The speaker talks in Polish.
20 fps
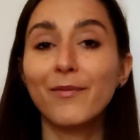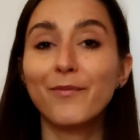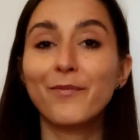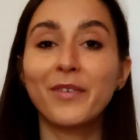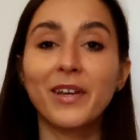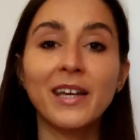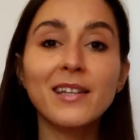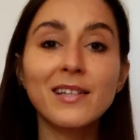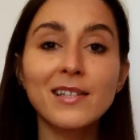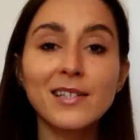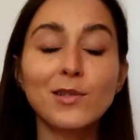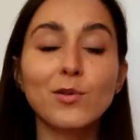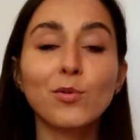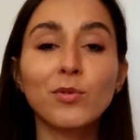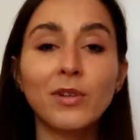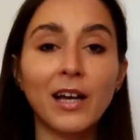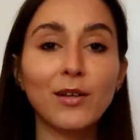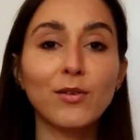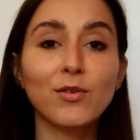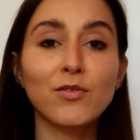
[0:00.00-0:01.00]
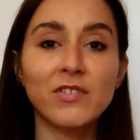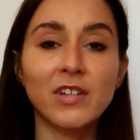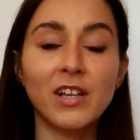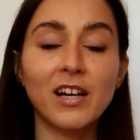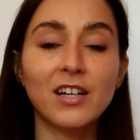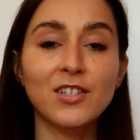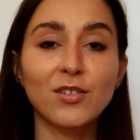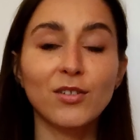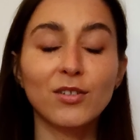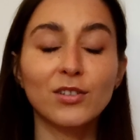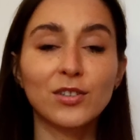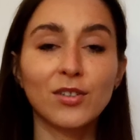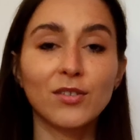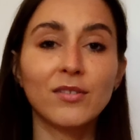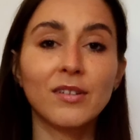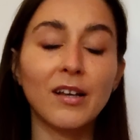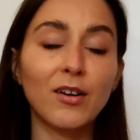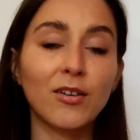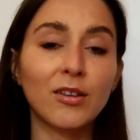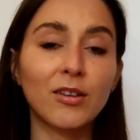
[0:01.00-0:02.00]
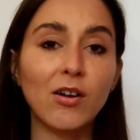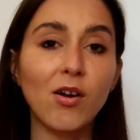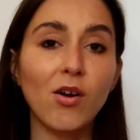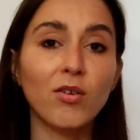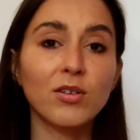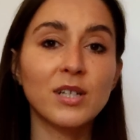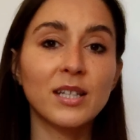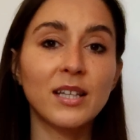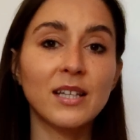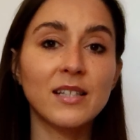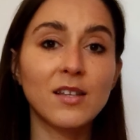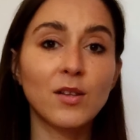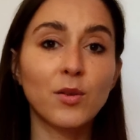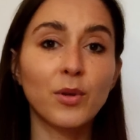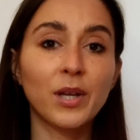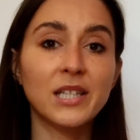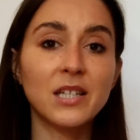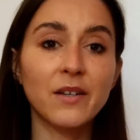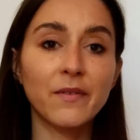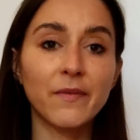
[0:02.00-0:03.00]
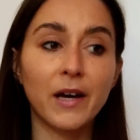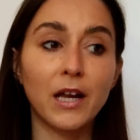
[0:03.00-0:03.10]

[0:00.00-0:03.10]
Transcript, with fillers: więc tutaj już w zależności od tego, na kogo się decydujecie,